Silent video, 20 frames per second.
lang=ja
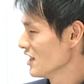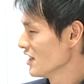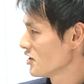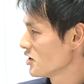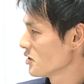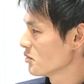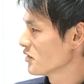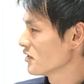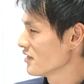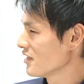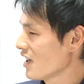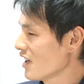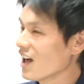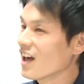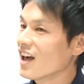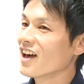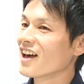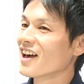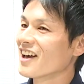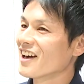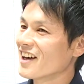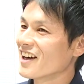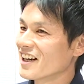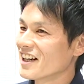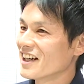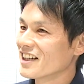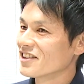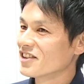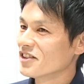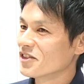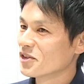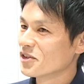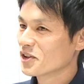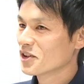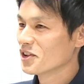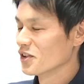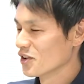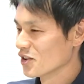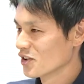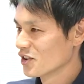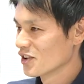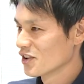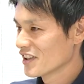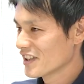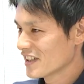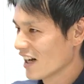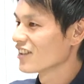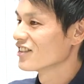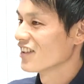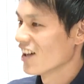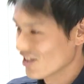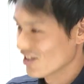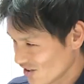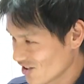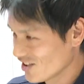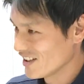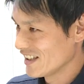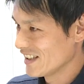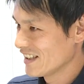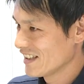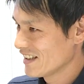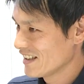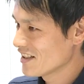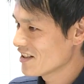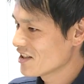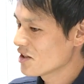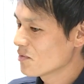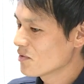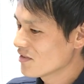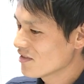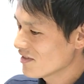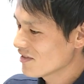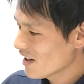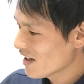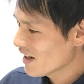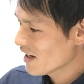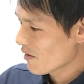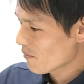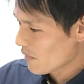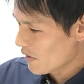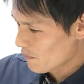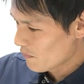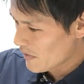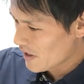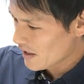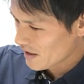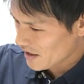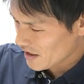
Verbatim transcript: 自分で服来たくなるし、うん、で自分でやっぱり、ま、